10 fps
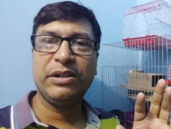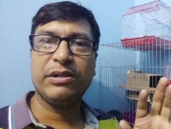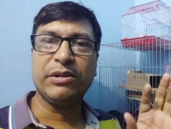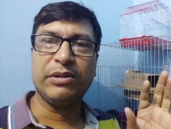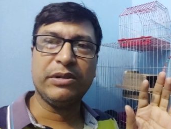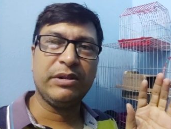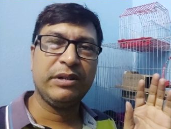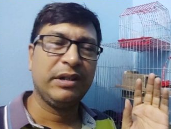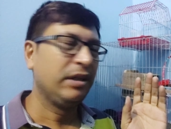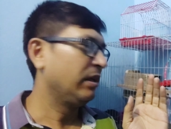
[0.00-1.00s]
তো
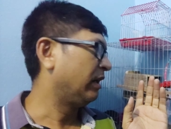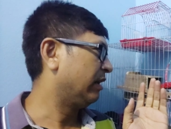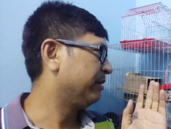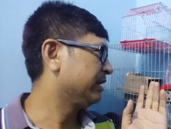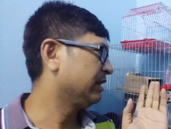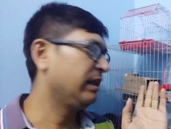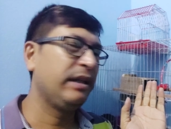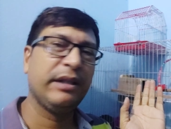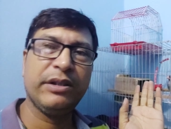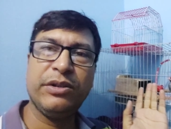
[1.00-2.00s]
আমার যে
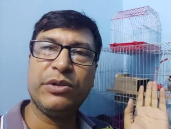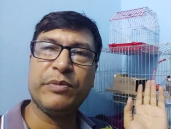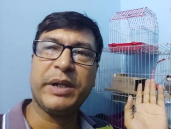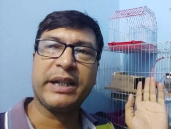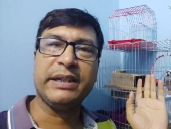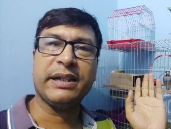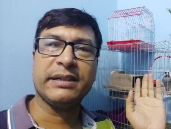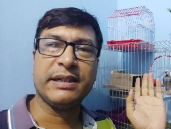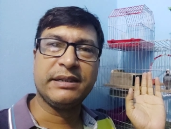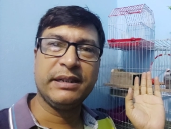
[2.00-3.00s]
দুটো পাখি দেখা
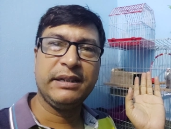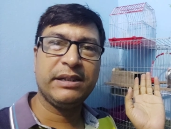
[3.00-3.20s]
যাচ্ছে